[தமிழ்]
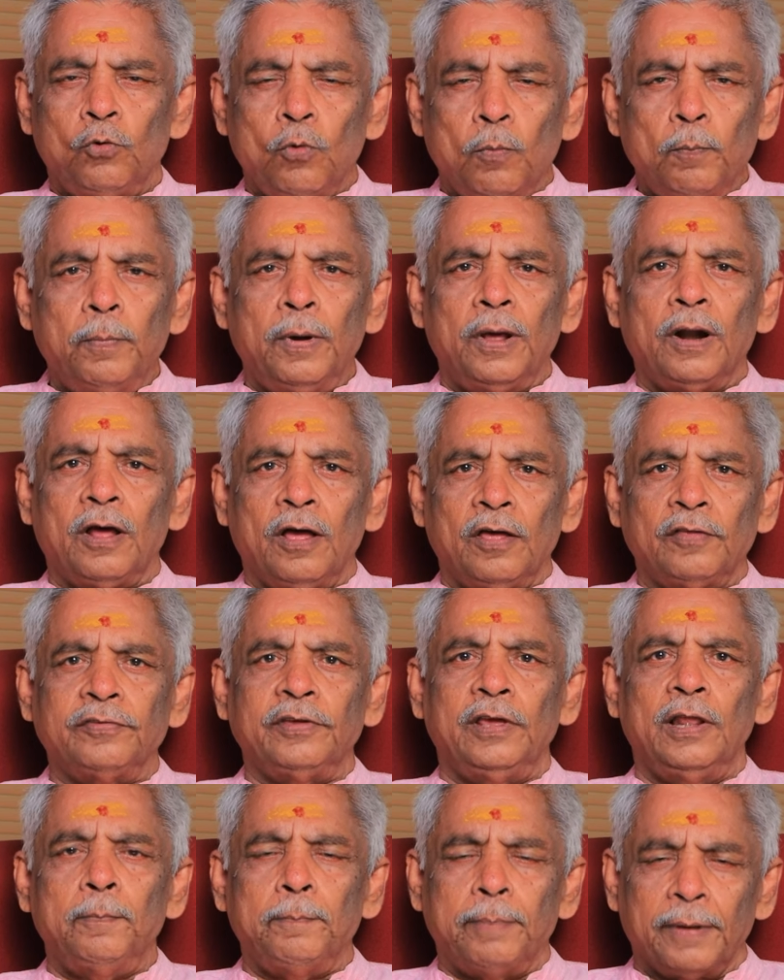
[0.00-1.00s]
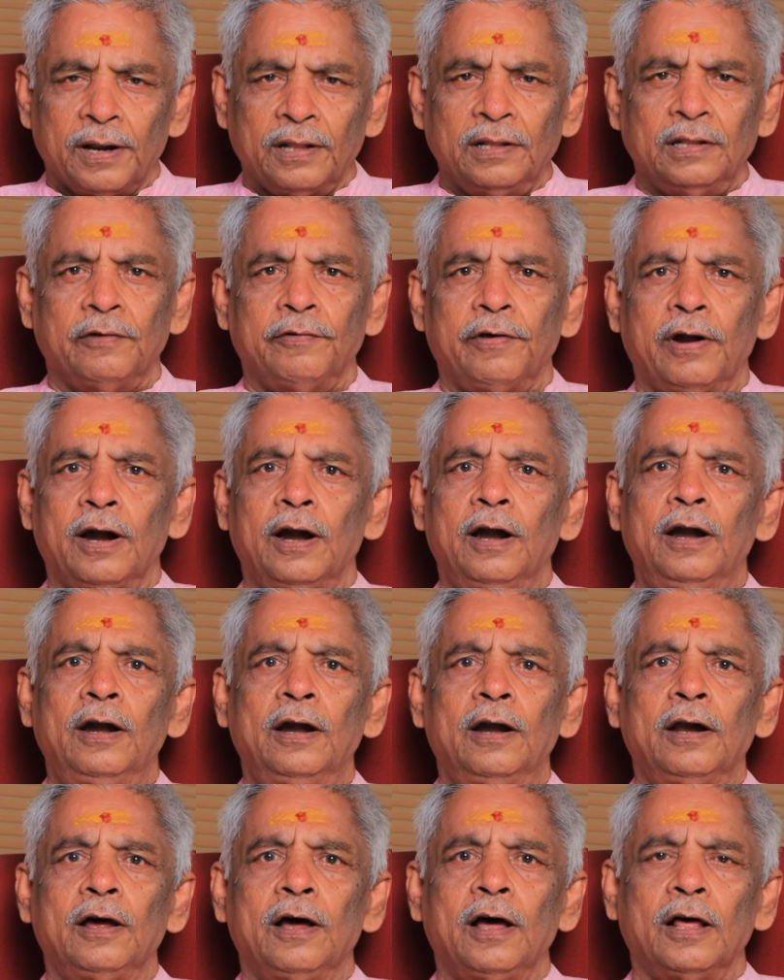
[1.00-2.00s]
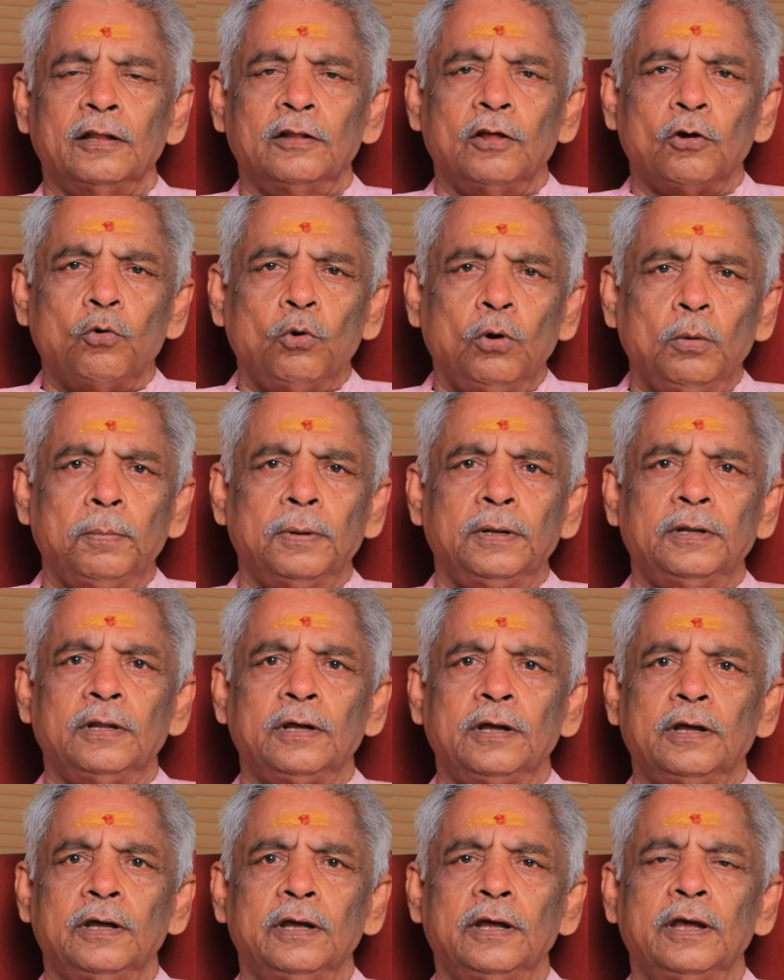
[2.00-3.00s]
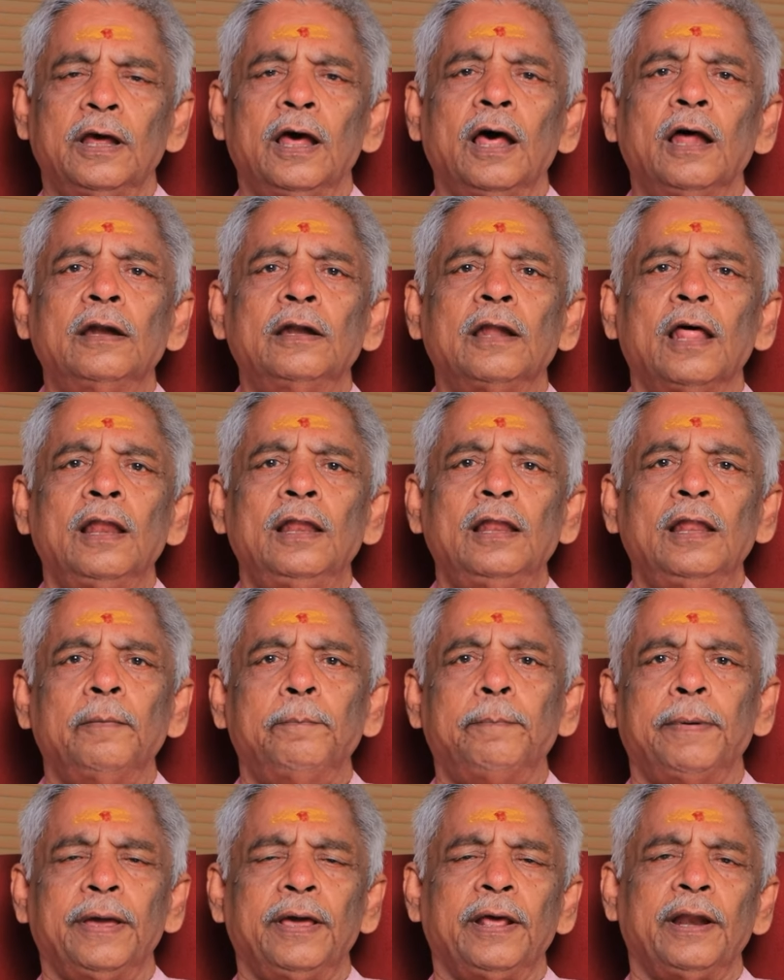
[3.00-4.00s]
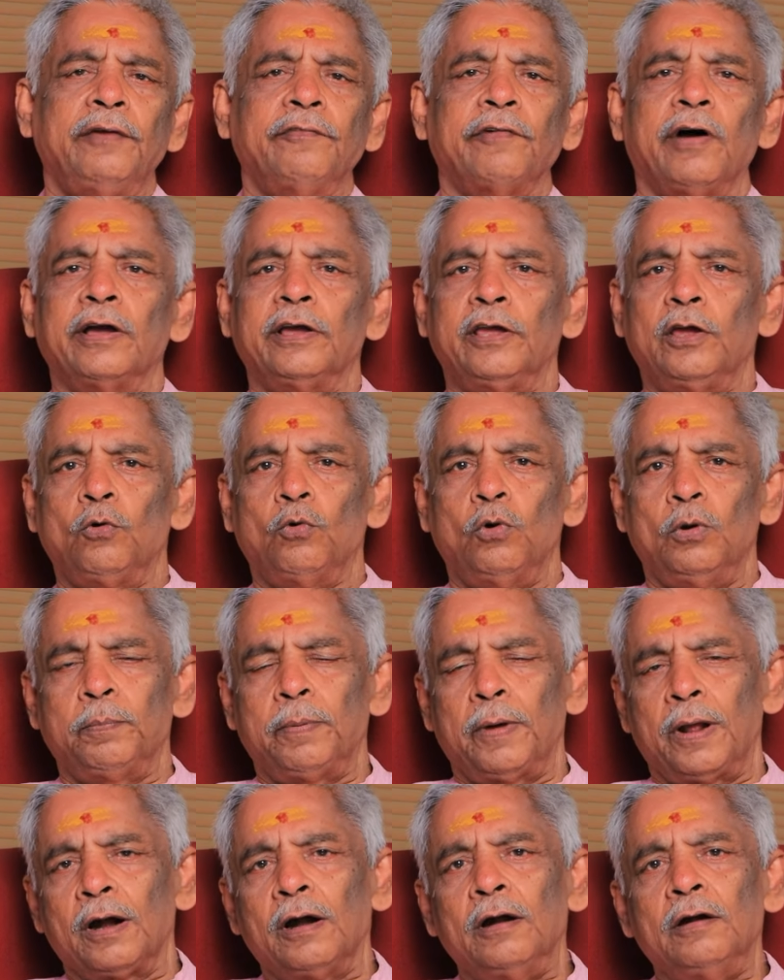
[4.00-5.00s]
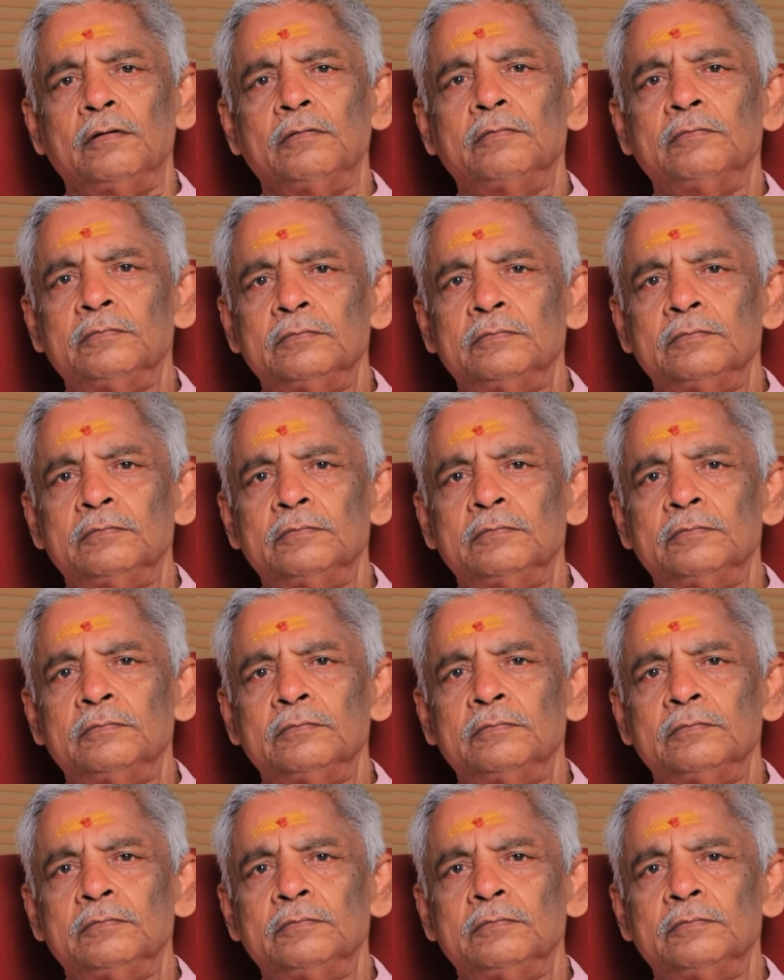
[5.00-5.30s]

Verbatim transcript: கும்ப ராசியில் பிறந்தவர்கள் அந்த குடும்பத்துக்கு நல்ல பெயரை வாங்கி கொடுப்பார்கள்